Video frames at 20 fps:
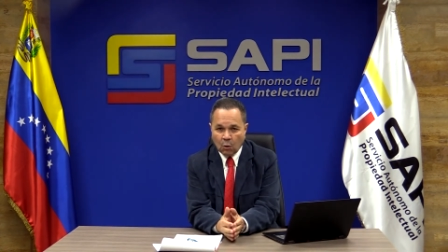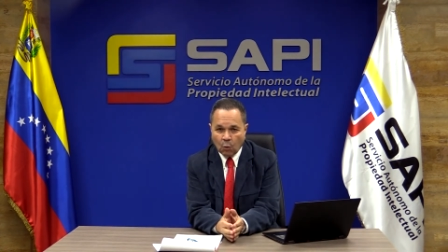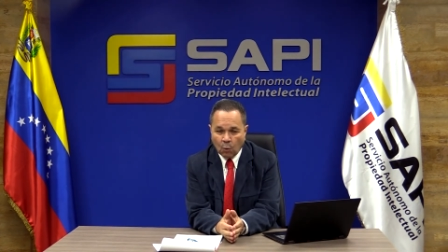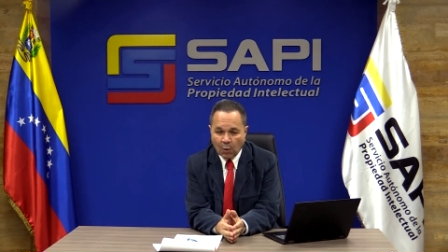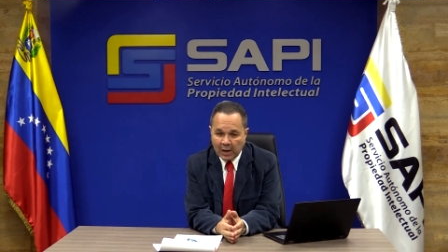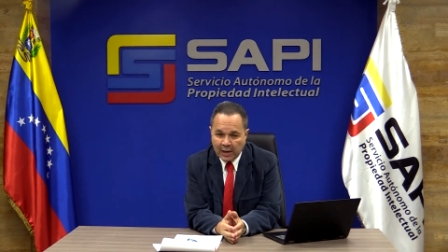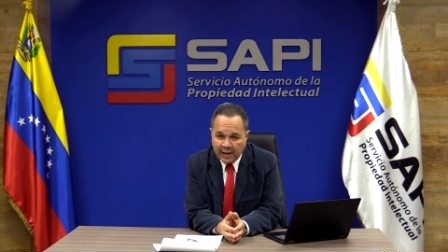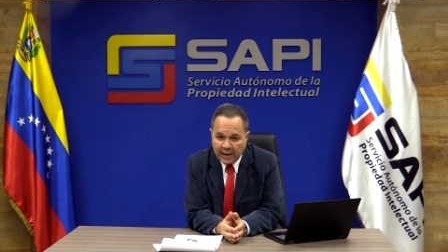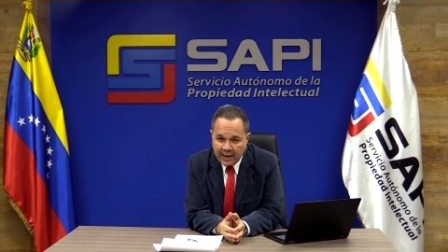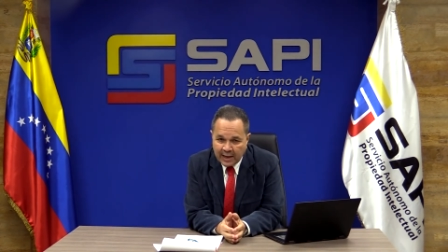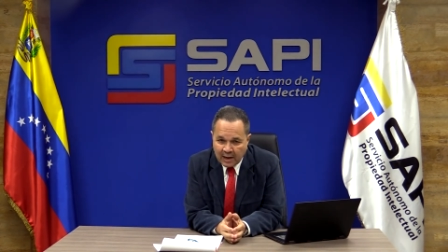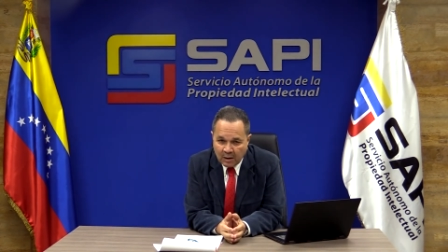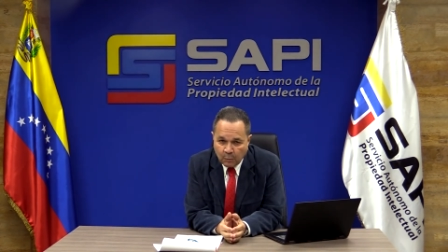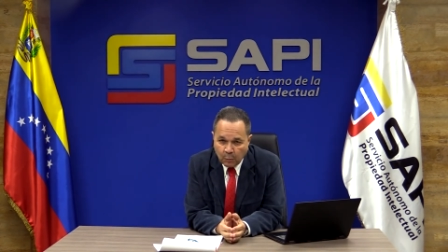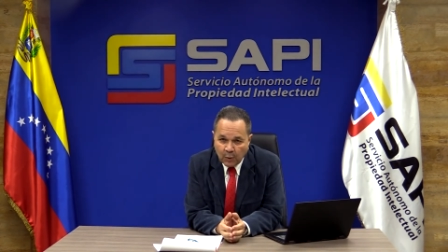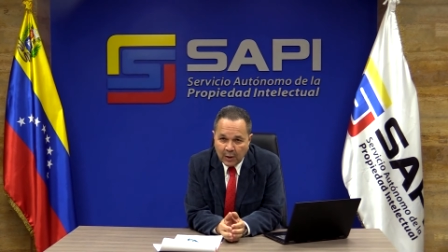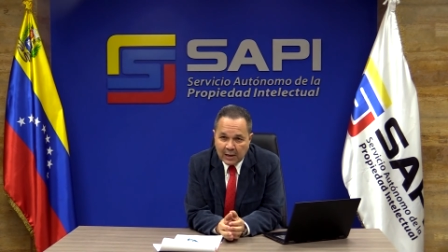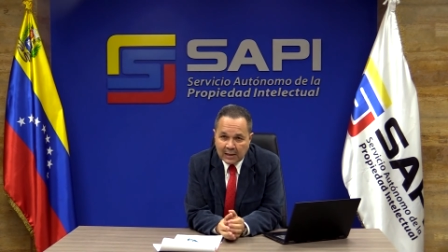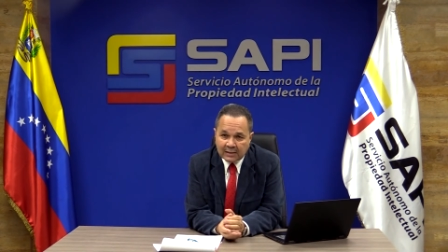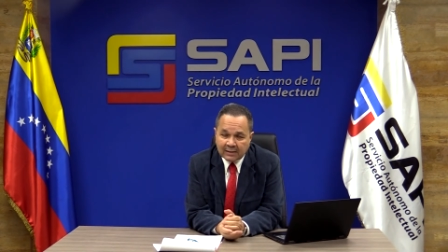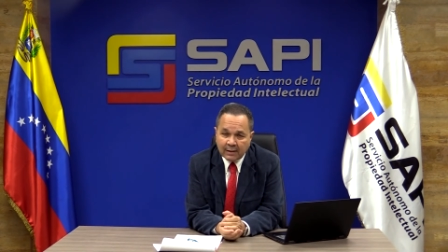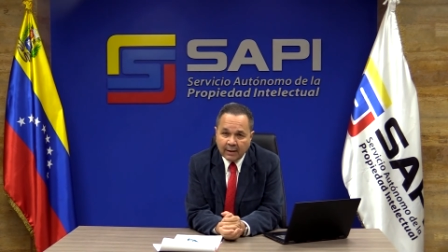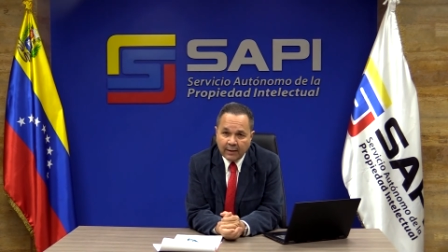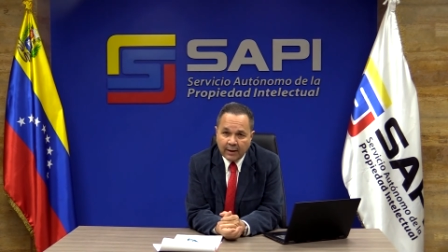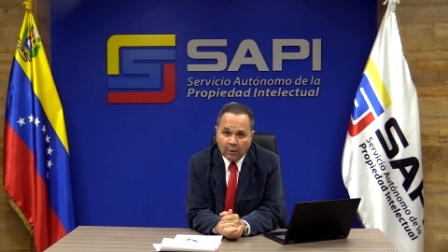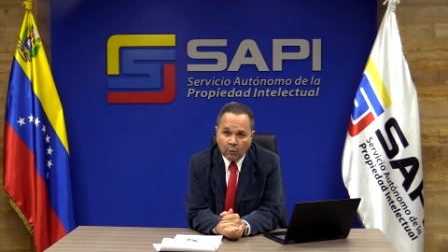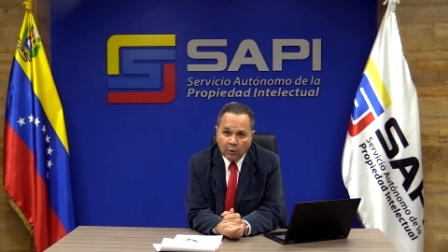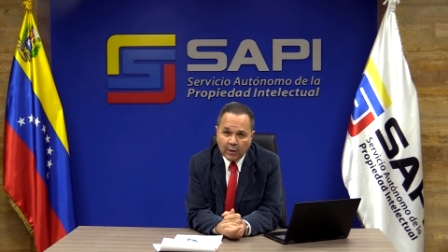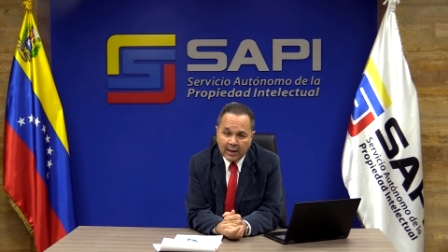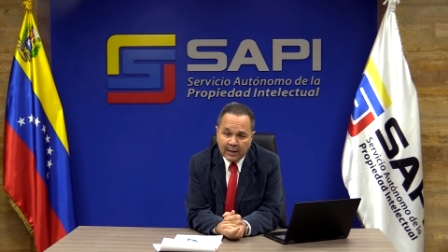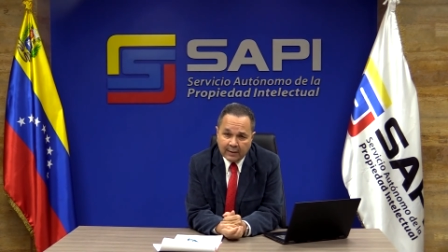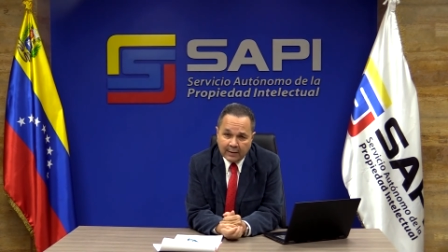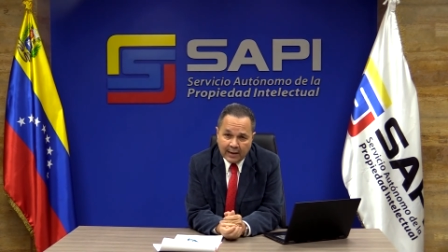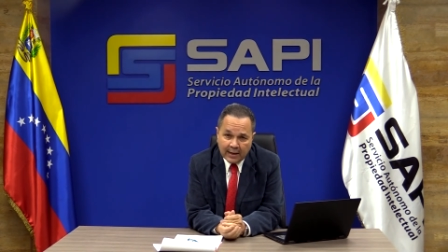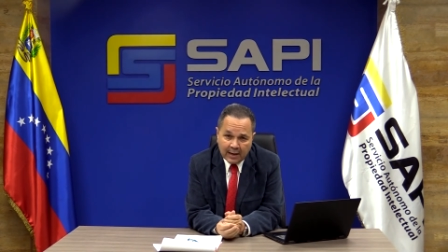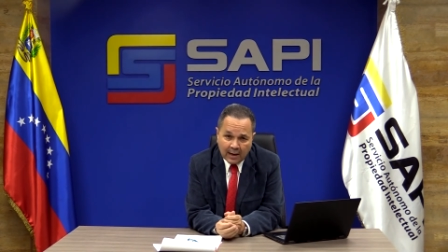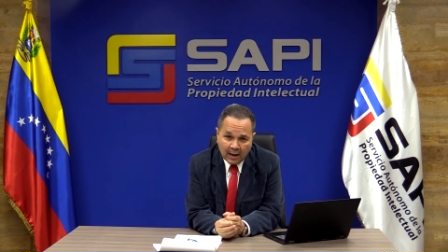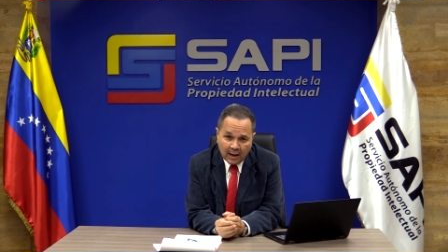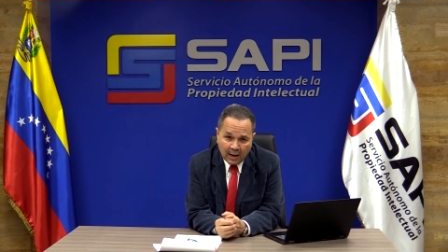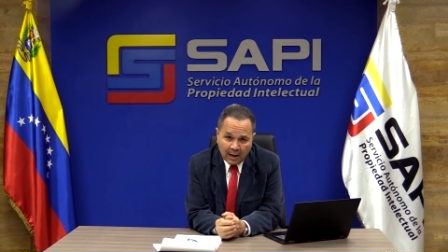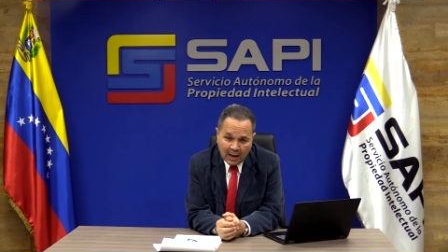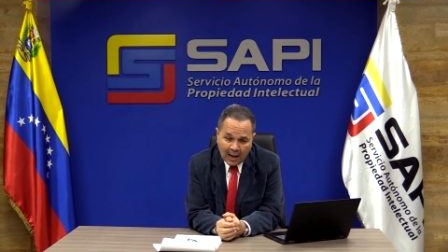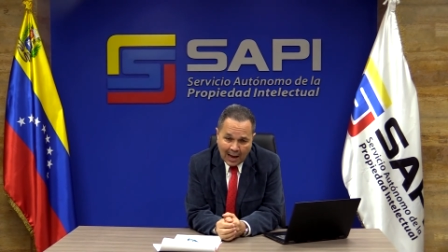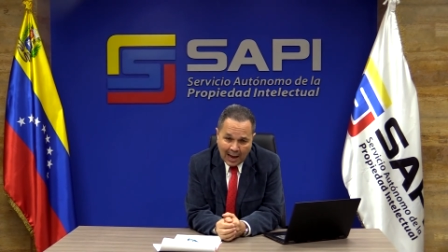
Cualquiera puede acceder hoy en día